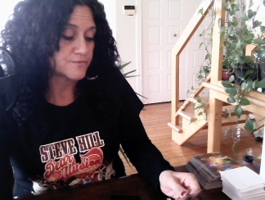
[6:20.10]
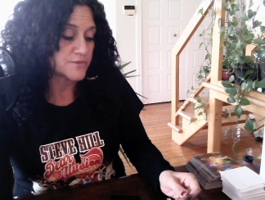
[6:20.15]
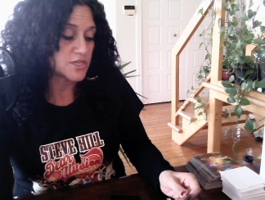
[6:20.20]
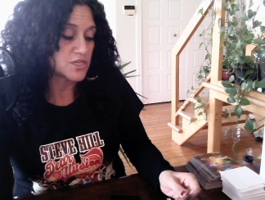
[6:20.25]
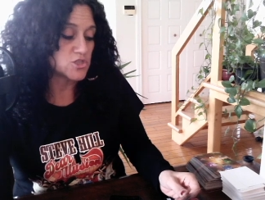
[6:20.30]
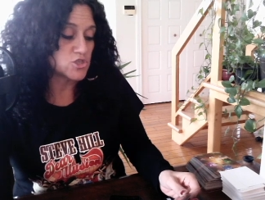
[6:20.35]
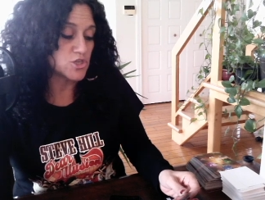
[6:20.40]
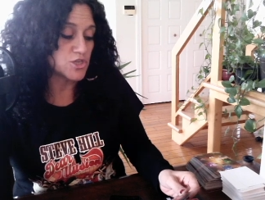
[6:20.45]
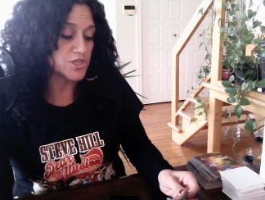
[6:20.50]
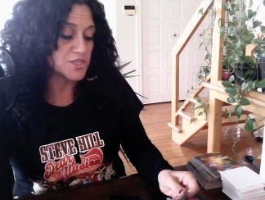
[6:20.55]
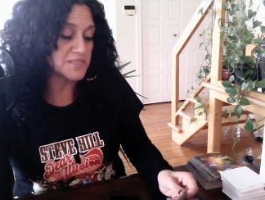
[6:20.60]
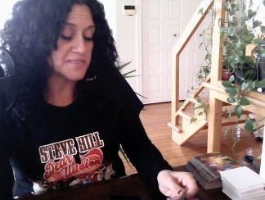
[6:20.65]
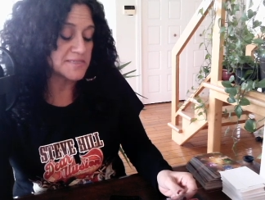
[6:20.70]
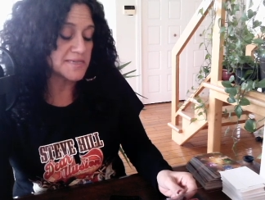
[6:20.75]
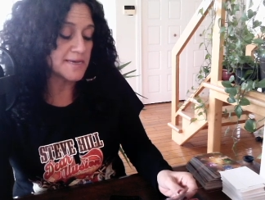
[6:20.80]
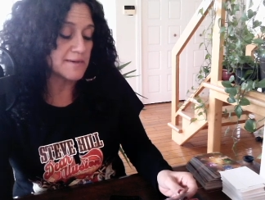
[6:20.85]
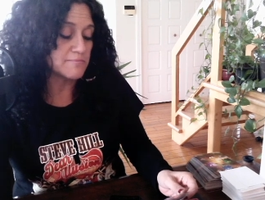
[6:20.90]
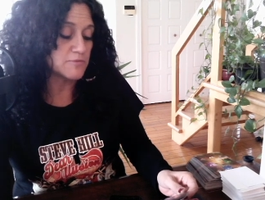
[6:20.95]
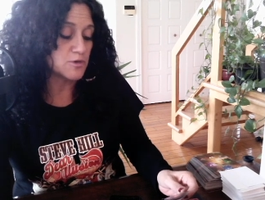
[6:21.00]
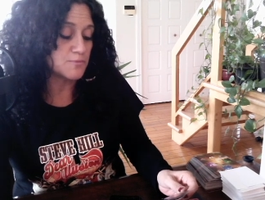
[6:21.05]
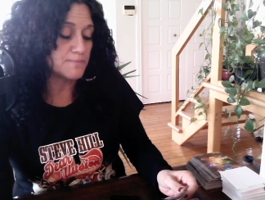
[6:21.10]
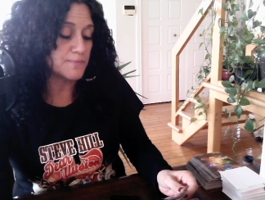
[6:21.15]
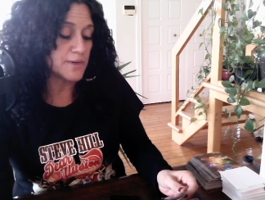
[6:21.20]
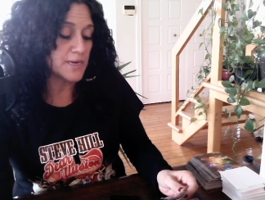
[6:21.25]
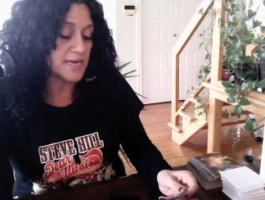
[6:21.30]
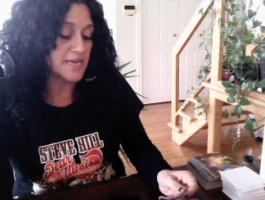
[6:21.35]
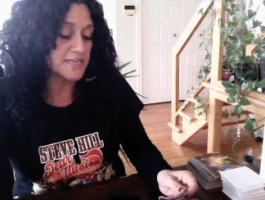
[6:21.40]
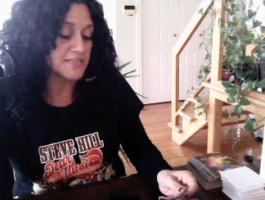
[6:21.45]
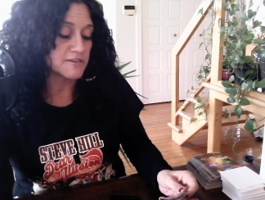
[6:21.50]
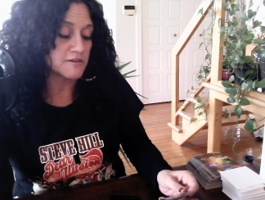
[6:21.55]
Je ne semble pas
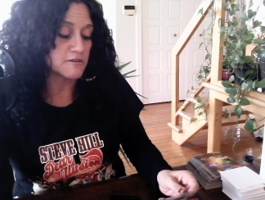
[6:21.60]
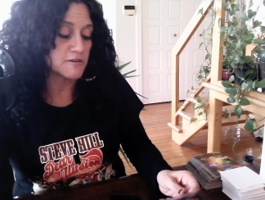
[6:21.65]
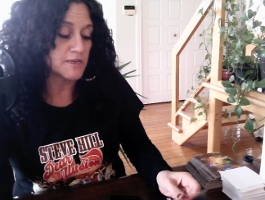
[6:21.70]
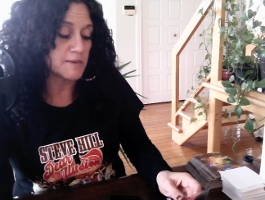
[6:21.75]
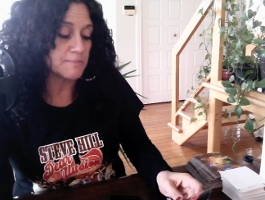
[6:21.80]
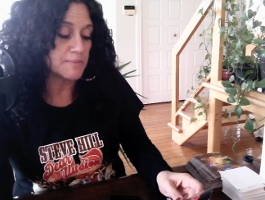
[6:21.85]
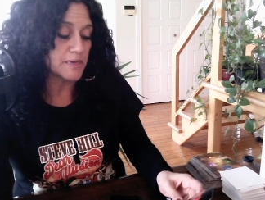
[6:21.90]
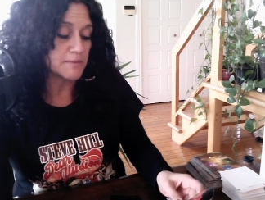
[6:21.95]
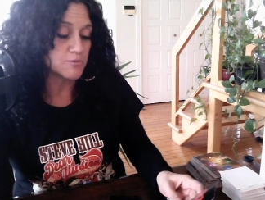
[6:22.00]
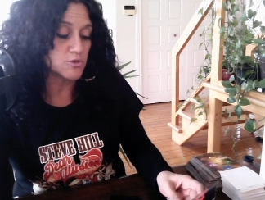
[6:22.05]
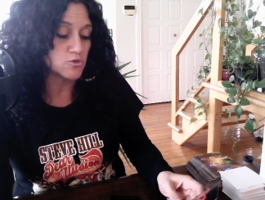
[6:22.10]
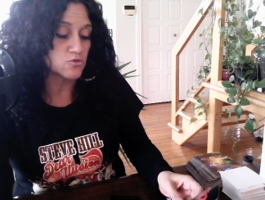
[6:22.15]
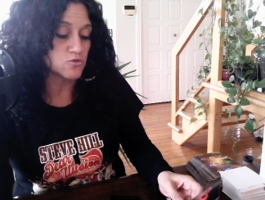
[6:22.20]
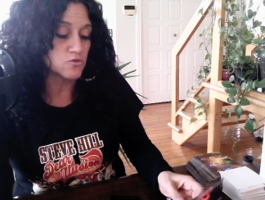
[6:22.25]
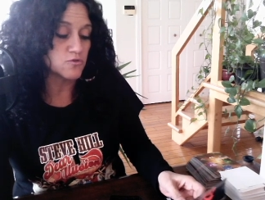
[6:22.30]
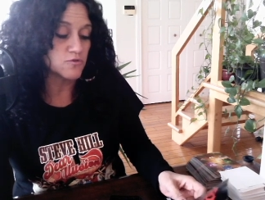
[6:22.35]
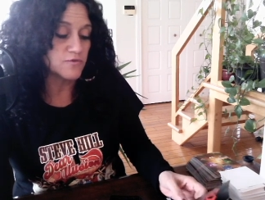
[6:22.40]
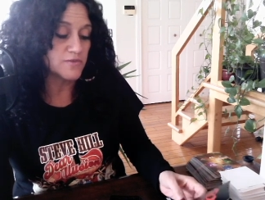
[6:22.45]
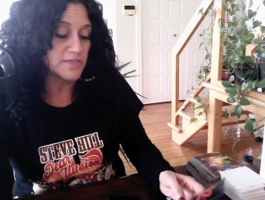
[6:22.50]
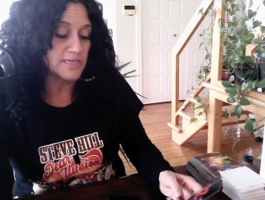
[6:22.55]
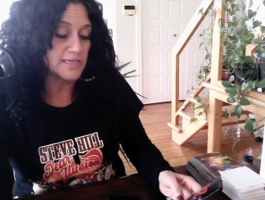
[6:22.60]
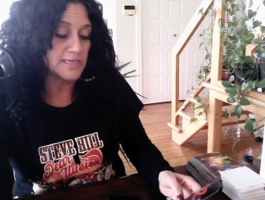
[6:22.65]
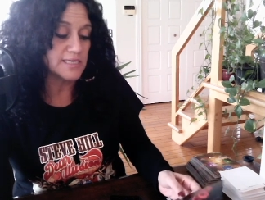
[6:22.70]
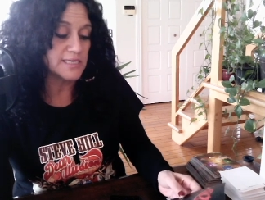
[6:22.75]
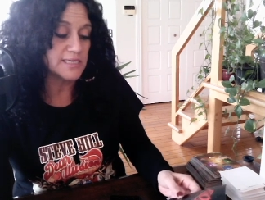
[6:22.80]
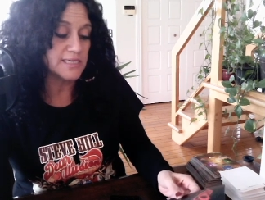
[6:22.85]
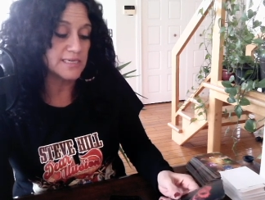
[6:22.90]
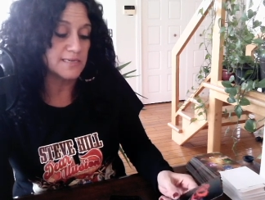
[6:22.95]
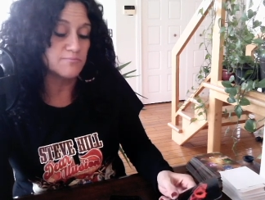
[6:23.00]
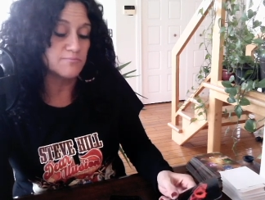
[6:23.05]
être capable de trouver
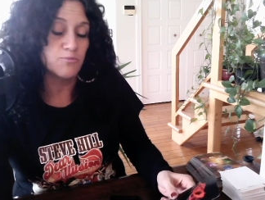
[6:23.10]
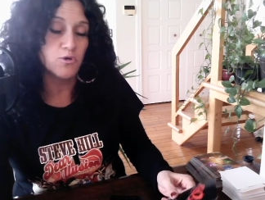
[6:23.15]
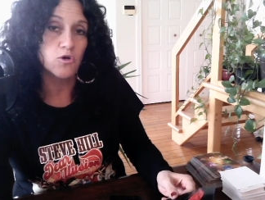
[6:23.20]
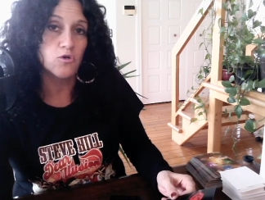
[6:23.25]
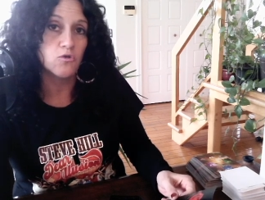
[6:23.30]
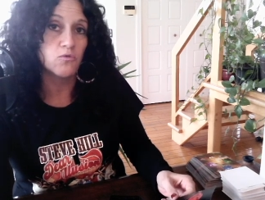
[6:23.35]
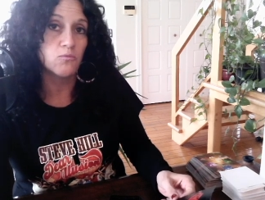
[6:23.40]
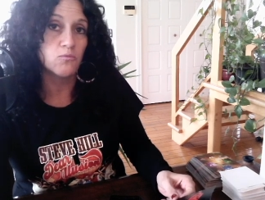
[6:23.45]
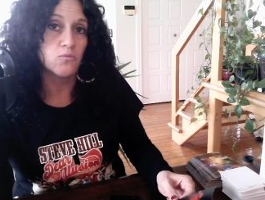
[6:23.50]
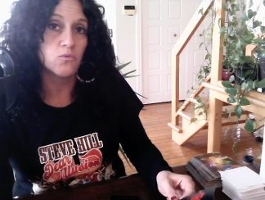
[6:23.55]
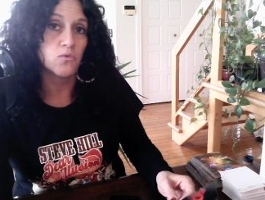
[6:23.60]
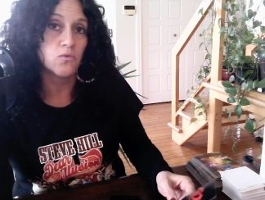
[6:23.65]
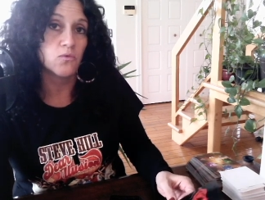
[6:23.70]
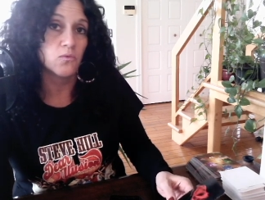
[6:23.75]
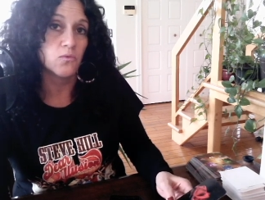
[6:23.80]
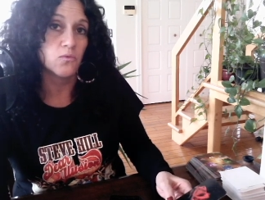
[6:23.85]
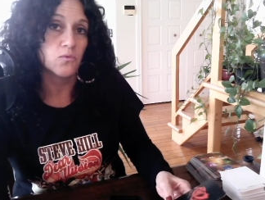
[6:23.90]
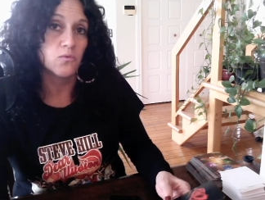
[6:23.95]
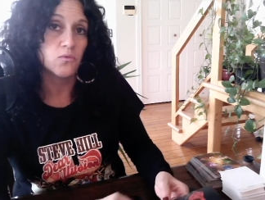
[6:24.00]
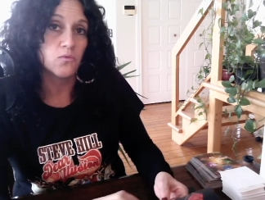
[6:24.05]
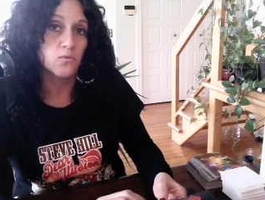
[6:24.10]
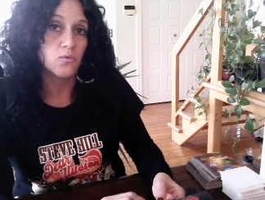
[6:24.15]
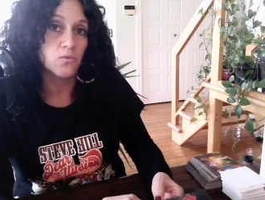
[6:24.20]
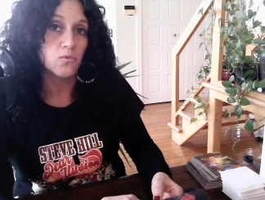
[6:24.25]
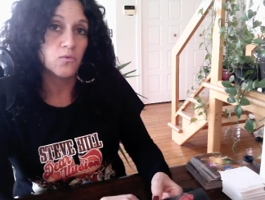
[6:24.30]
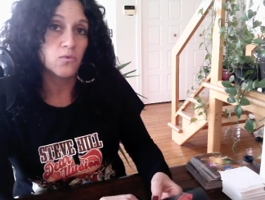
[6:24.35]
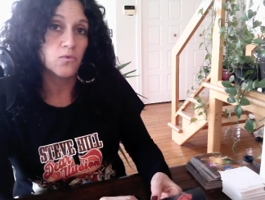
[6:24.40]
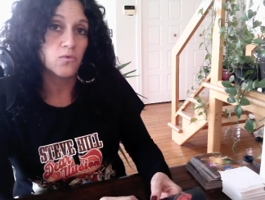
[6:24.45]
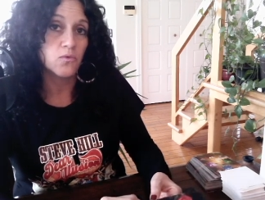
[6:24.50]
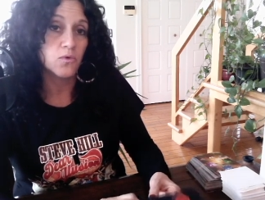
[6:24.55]
les bons mots
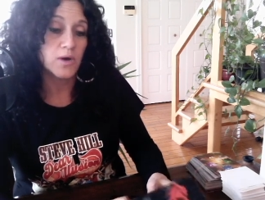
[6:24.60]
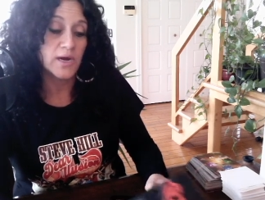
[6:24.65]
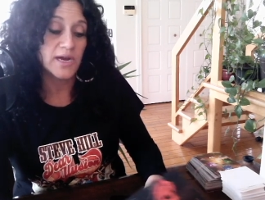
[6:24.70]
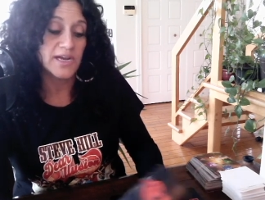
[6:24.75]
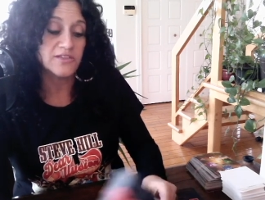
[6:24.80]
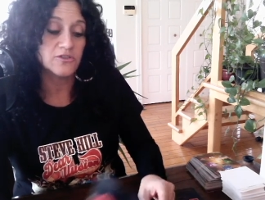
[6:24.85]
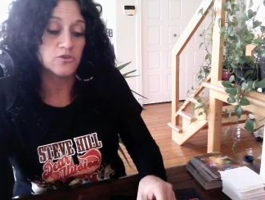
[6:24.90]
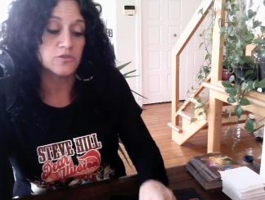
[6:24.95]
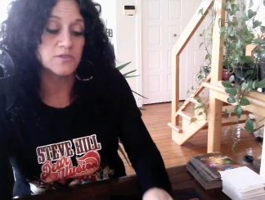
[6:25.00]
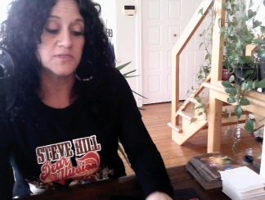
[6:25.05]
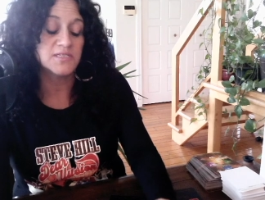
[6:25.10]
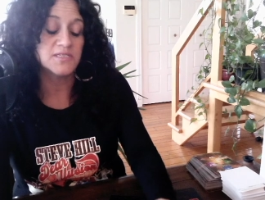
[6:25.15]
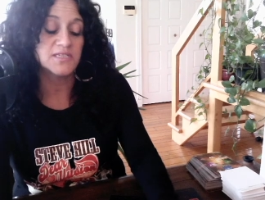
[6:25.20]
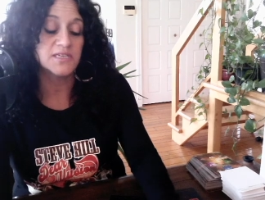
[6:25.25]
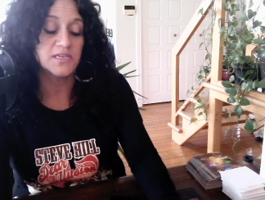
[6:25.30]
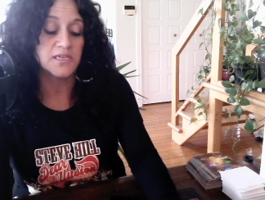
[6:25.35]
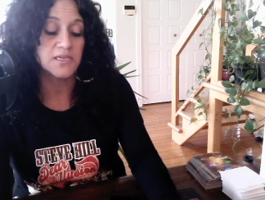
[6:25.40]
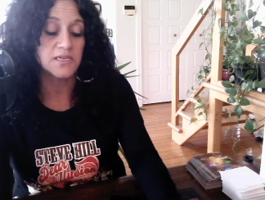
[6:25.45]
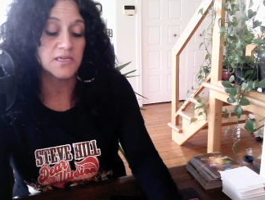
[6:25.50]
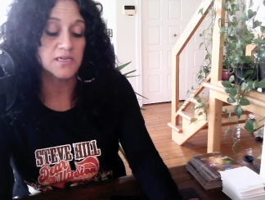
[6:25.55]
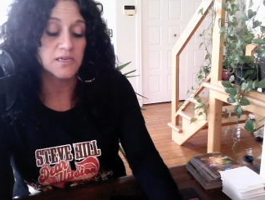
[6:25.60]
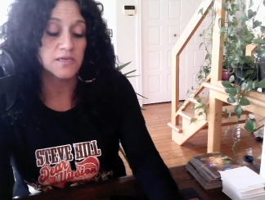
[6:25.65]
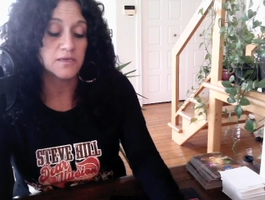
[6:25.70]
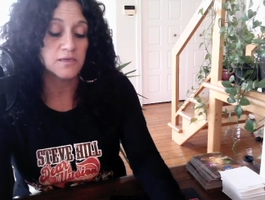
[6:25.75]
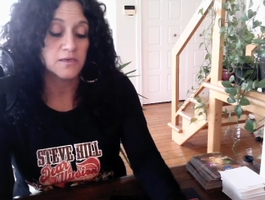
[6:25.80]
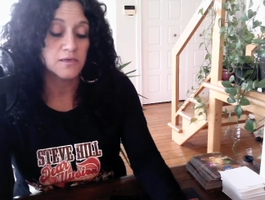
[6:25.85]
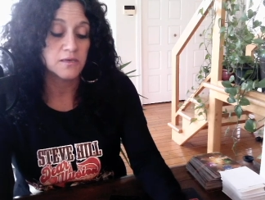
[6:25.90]
à te dire.